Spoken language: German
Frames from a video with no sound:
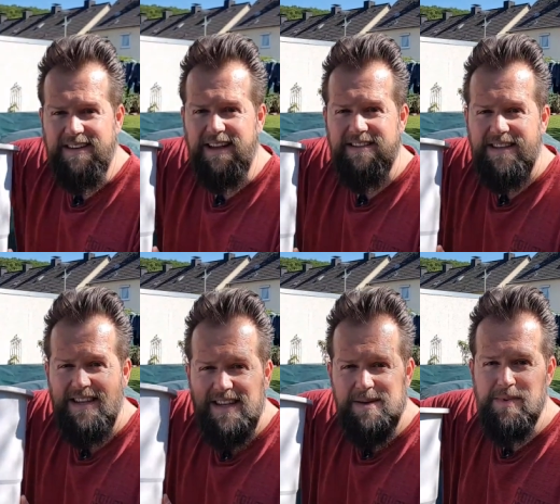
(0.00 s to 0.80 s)
Der
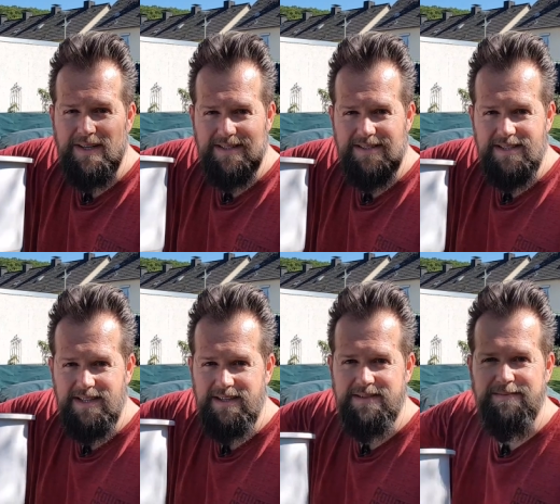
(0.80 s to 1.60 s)
Skimmer ist
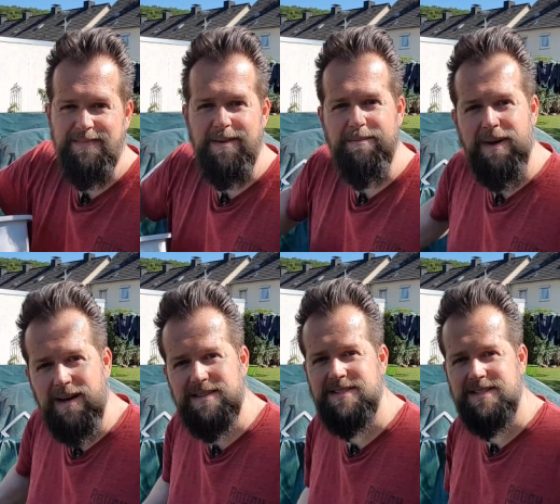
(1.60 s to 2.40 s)
da. Man
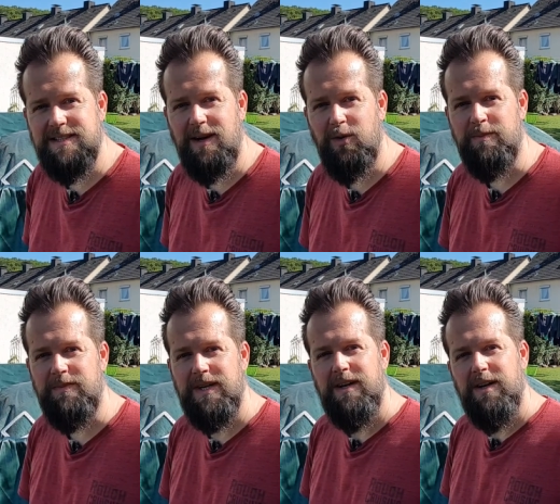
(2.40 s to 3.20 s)
mag es nicht glauben,
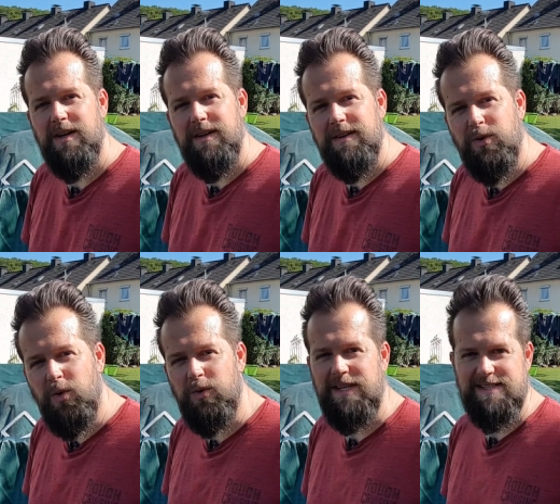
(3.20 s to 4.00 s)

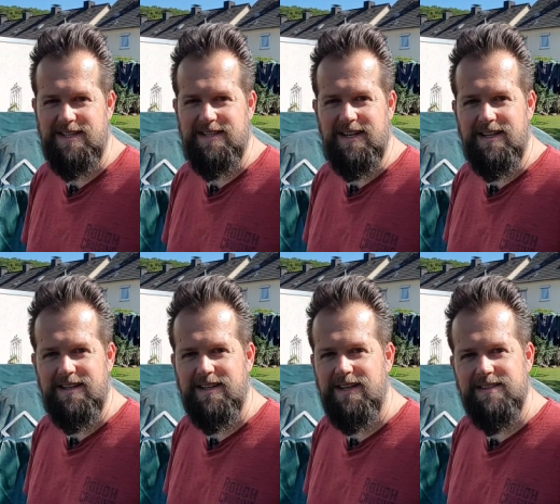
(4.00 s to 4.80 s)
Corona sei Dank
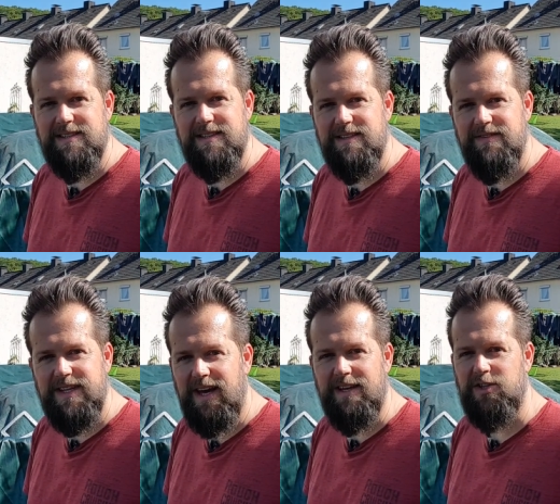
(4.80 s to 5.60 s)
kriegt irgendwie
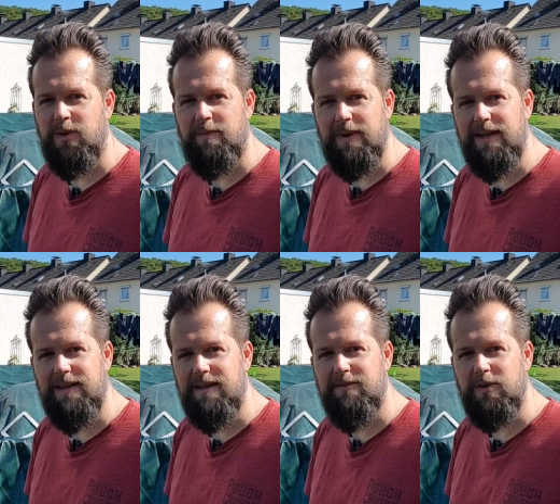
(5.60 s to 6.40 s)
kein Shop mehr
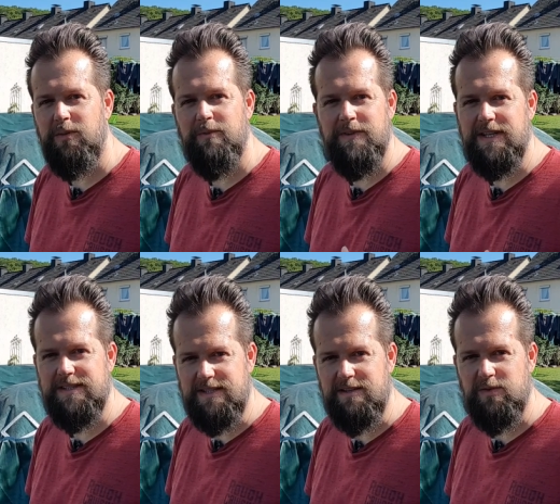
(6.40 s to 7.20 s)
hin, in vernünftiger
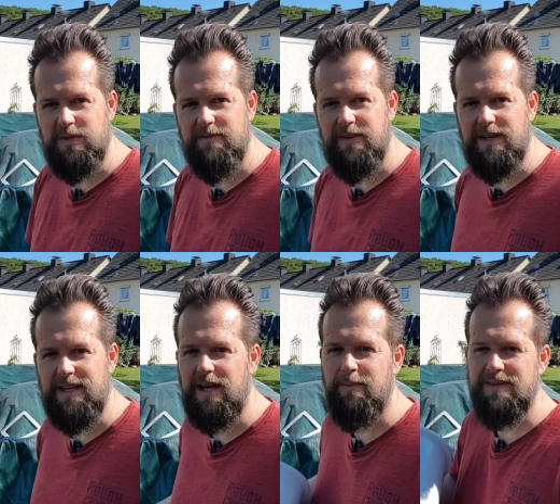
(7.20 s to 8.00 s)
Zeit zu liefern.
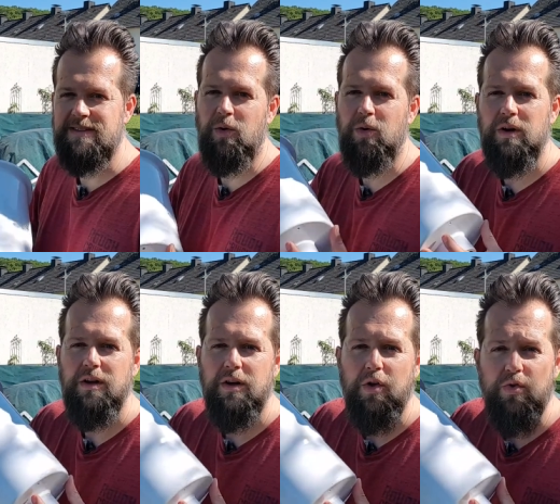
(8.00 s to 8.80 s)
Ich habe jetzt auch
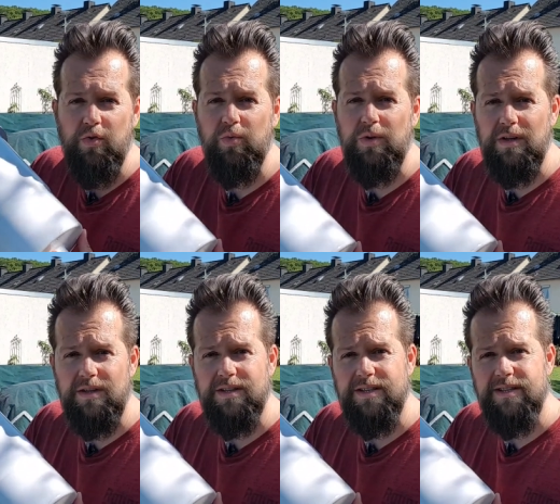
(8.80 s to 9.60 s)
nur
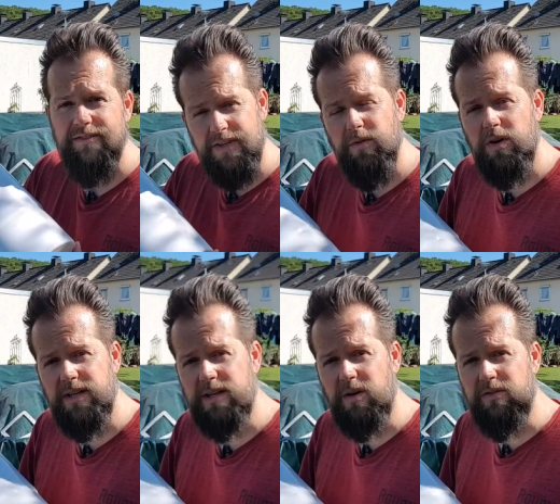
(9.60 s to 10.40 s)
vier Wochen
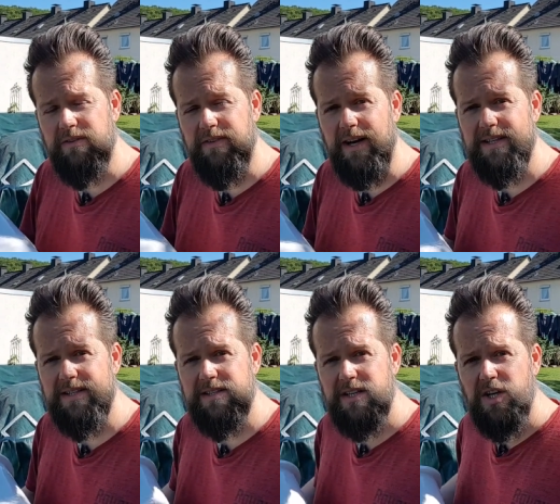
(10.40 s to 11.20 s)
darauf
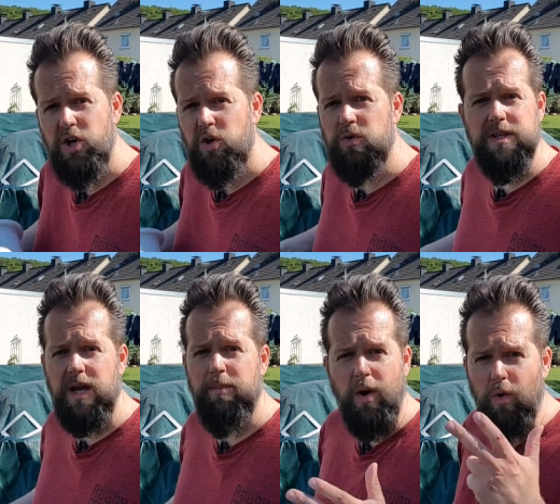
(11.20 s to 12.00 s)
gewartet und ich
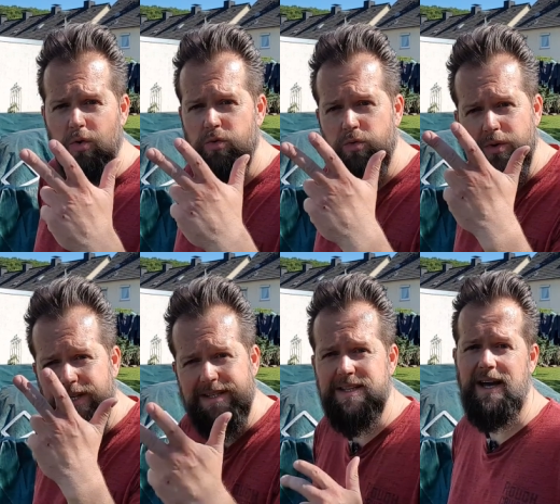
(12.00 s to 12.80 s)
habe auch nur
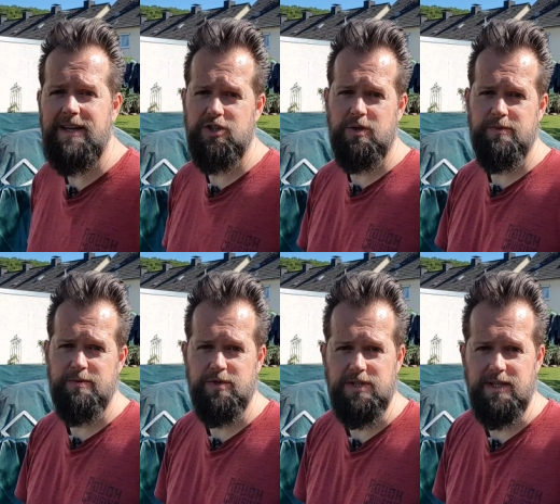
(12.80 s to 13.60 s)
in drei Shops
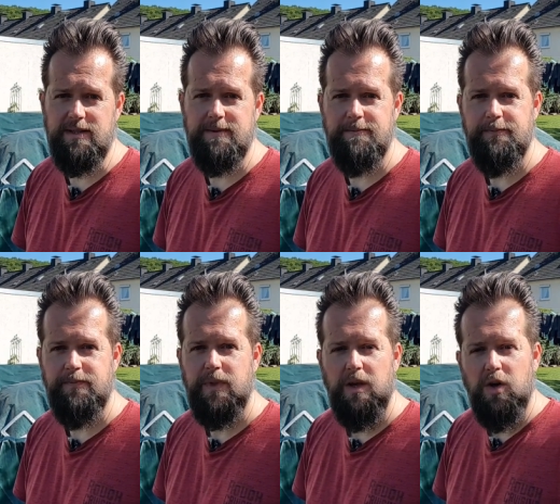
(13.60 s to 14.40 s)
bestellt.
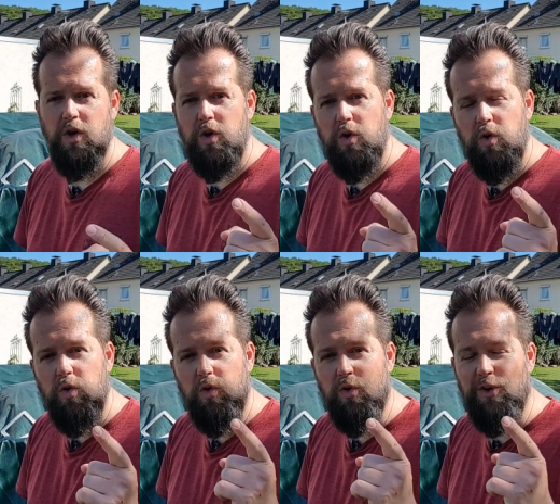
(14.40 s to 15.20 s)

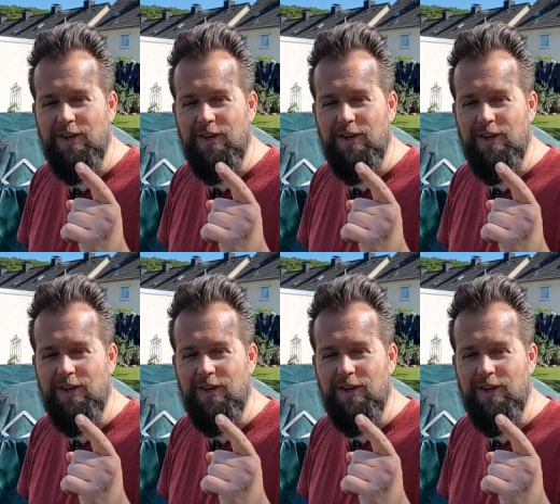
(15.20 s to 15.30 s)
Und